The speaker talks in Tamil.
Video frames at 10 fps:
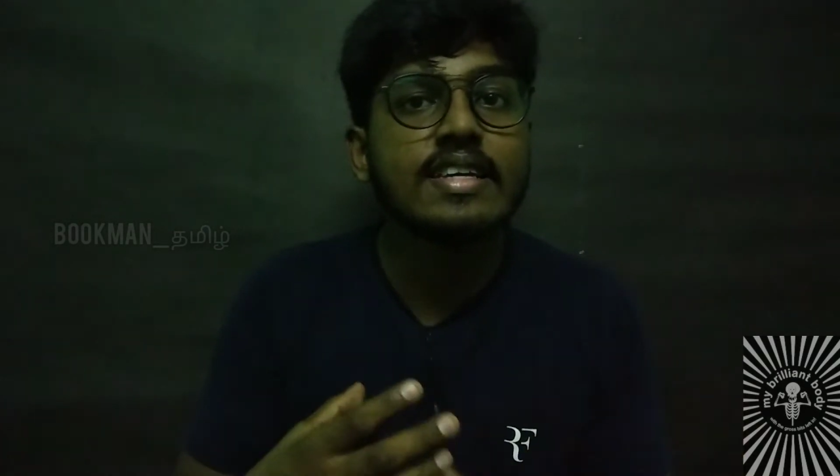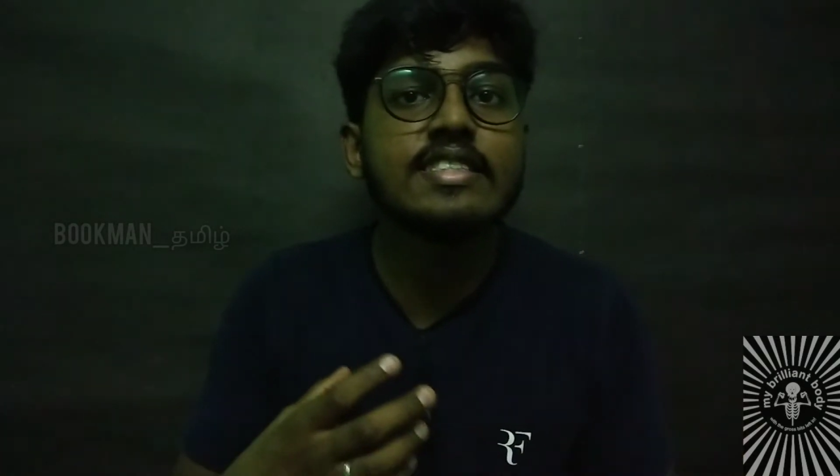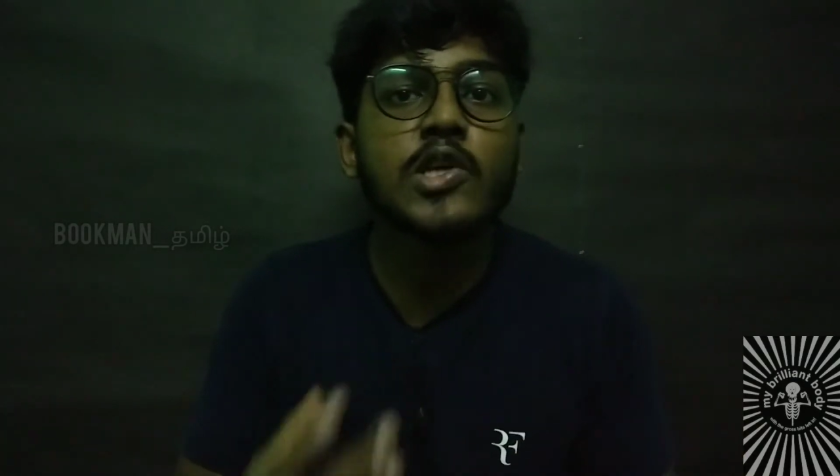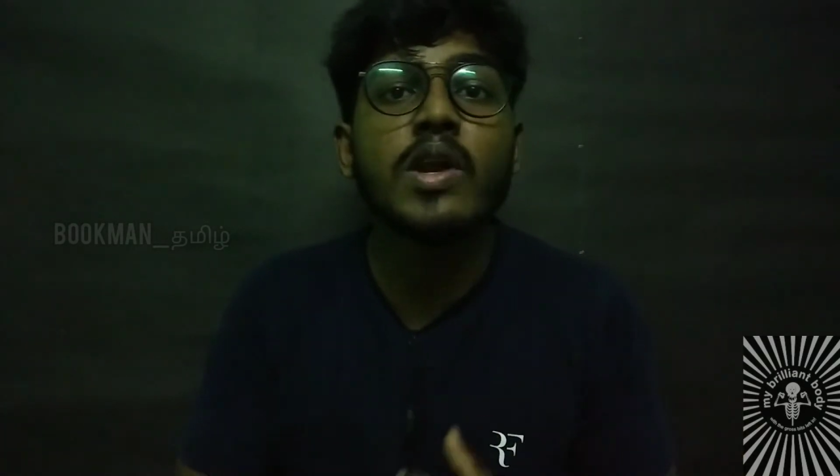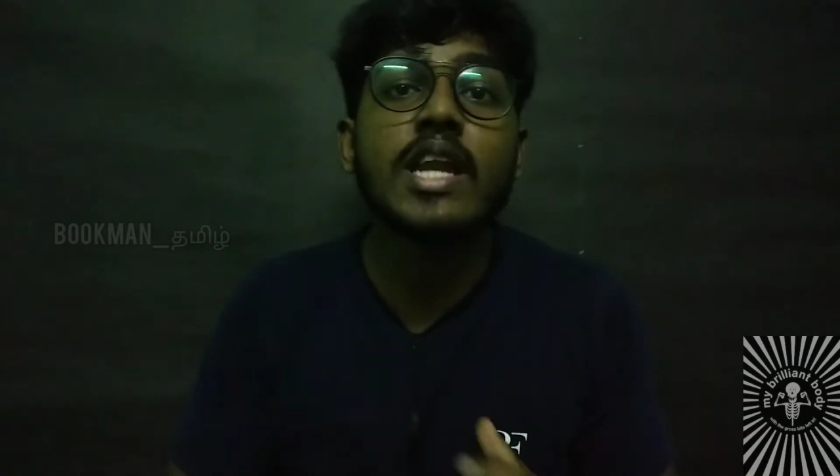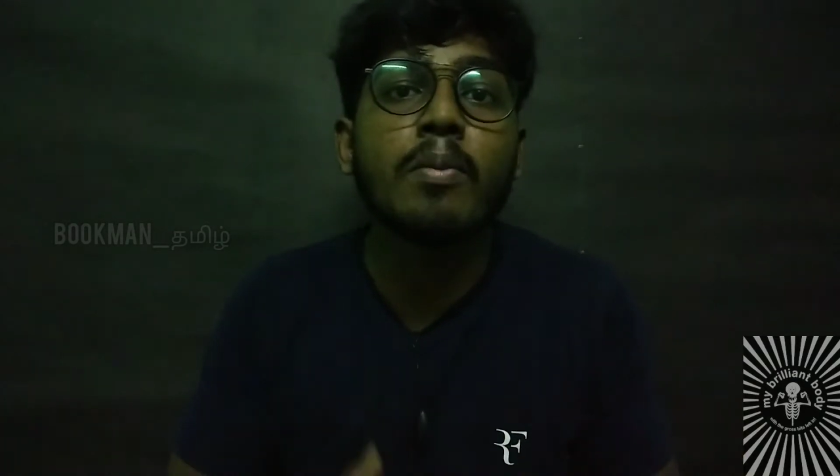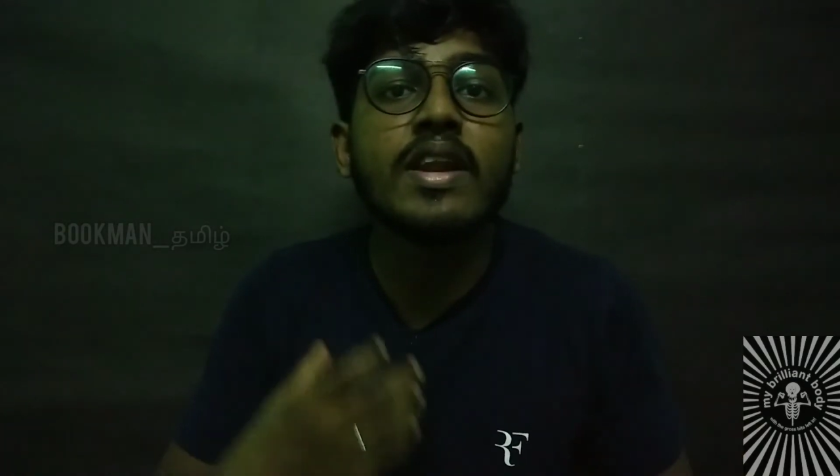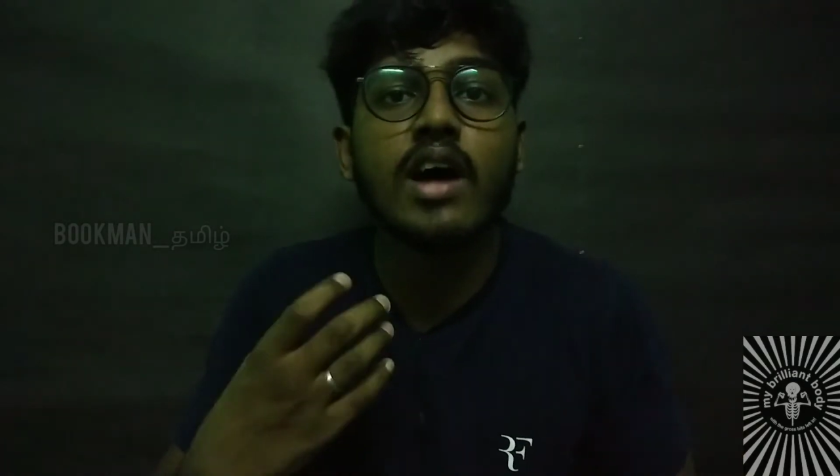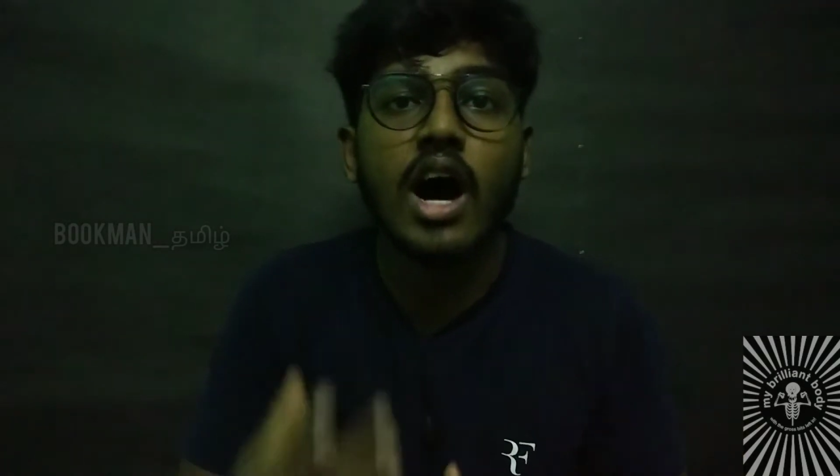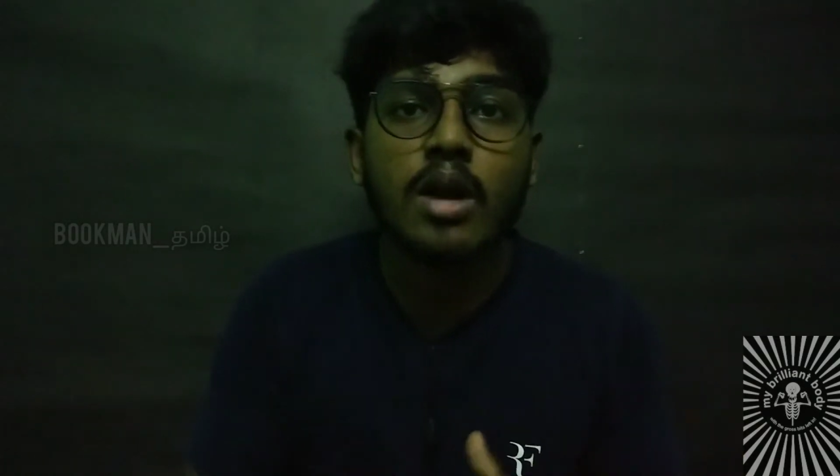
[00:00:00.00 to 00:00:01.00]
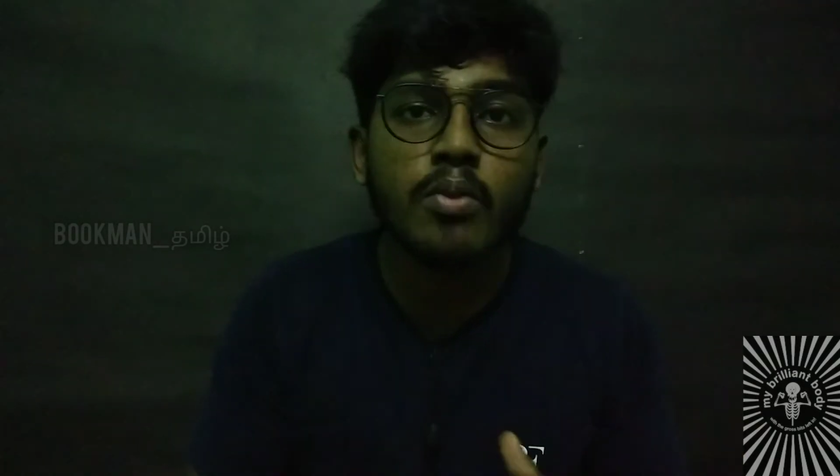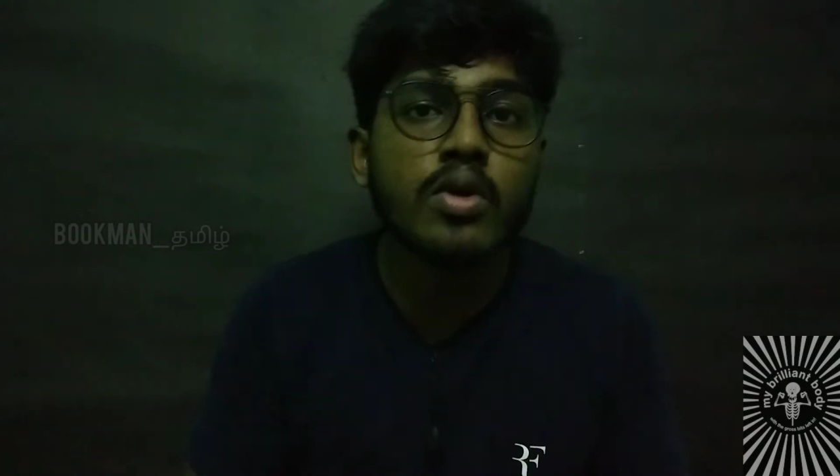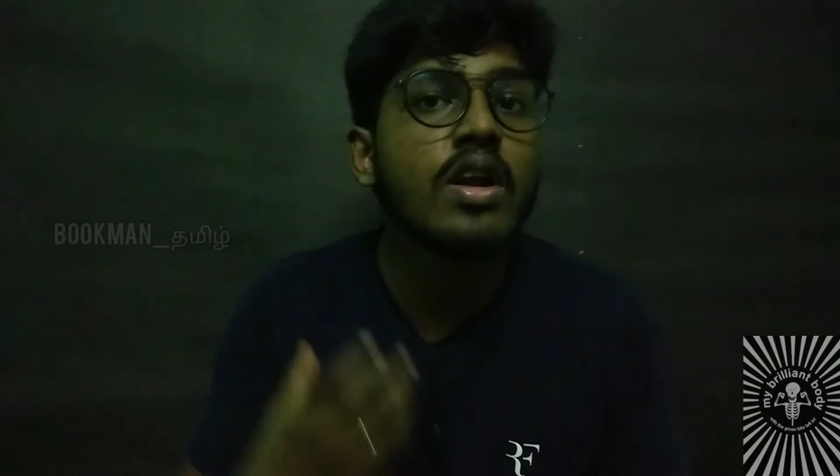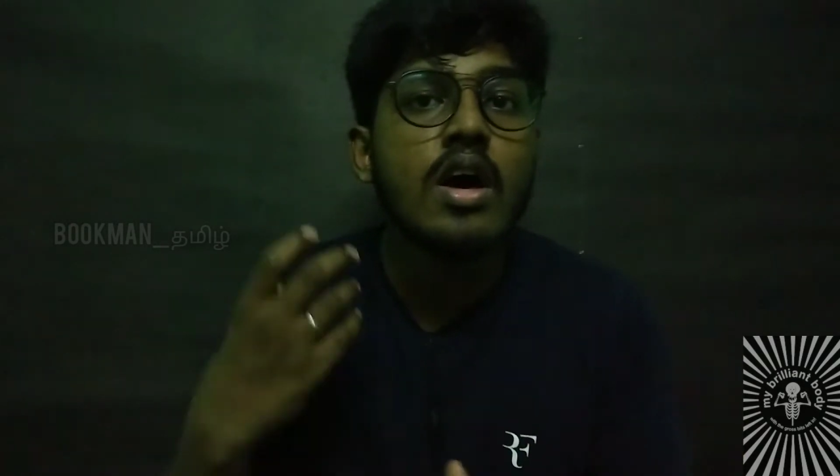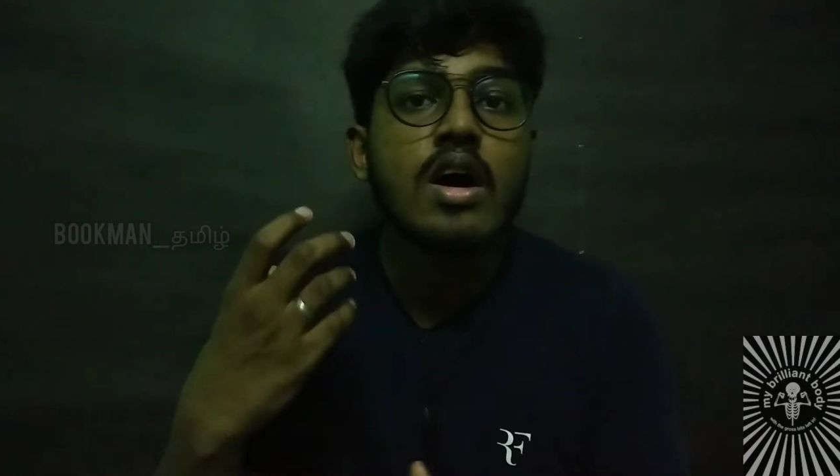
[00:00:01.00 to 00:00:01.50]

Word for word: இன்சுலின் அப்படின்ற ஹார்மோன்